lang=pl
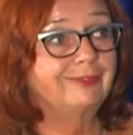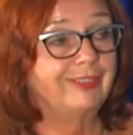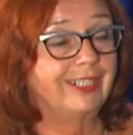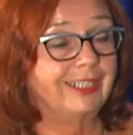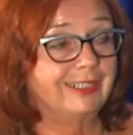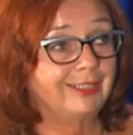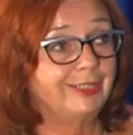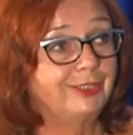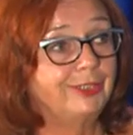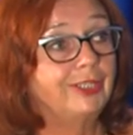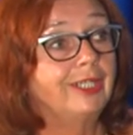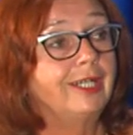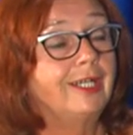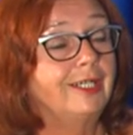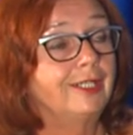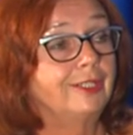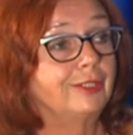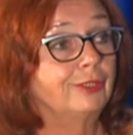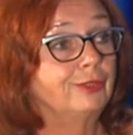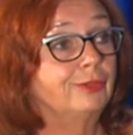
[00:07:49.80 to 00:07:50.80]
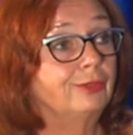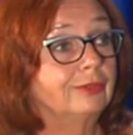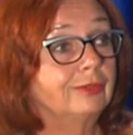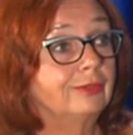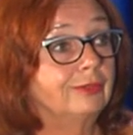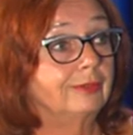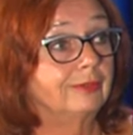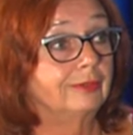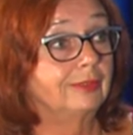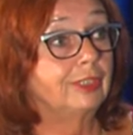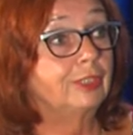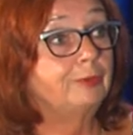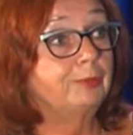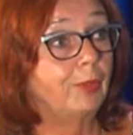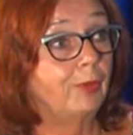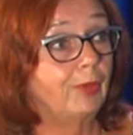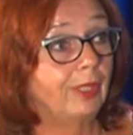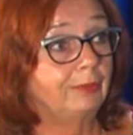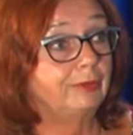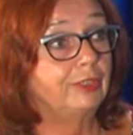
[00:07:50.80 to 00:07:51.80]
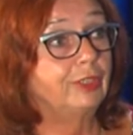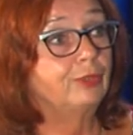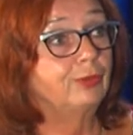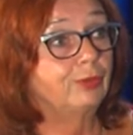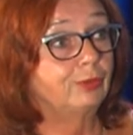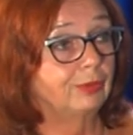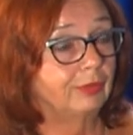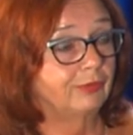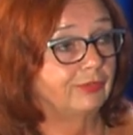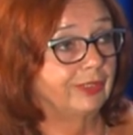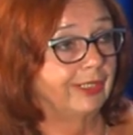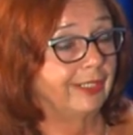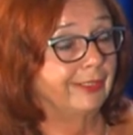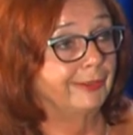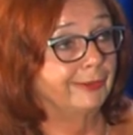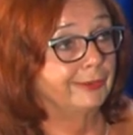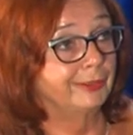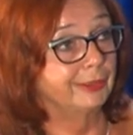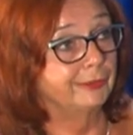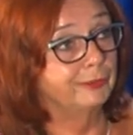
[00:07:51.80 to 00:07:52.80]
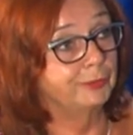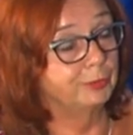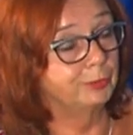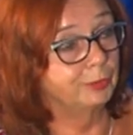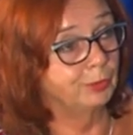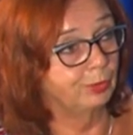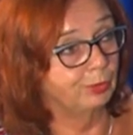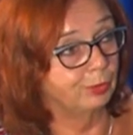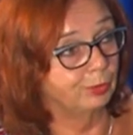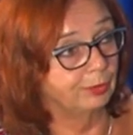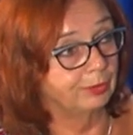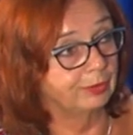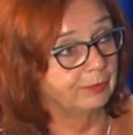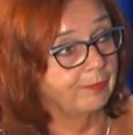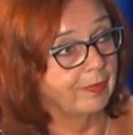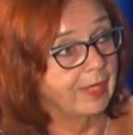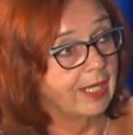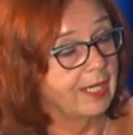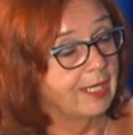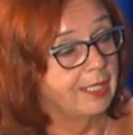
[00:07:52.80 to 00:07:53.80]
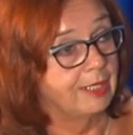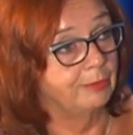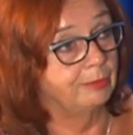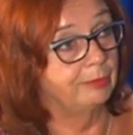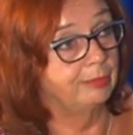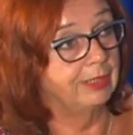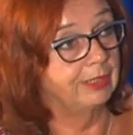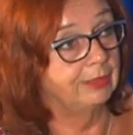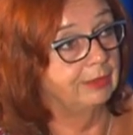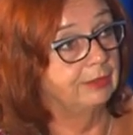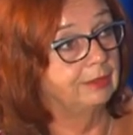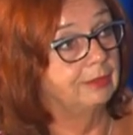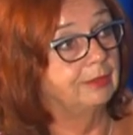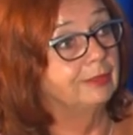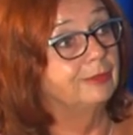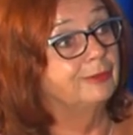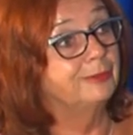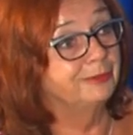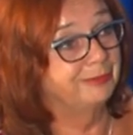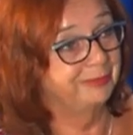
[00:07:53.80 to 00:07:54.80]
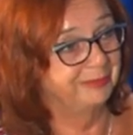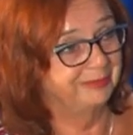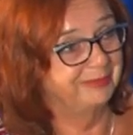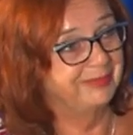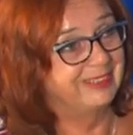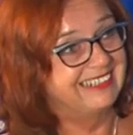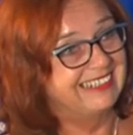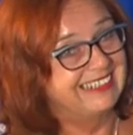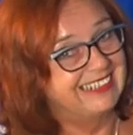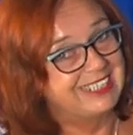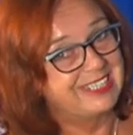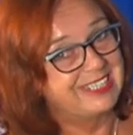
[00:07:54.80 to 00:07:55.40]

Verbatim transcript: chwalić redu y, zespołami Reduktowskiego Centrum Kultury. A tutaj Będą... macie się czym chwalić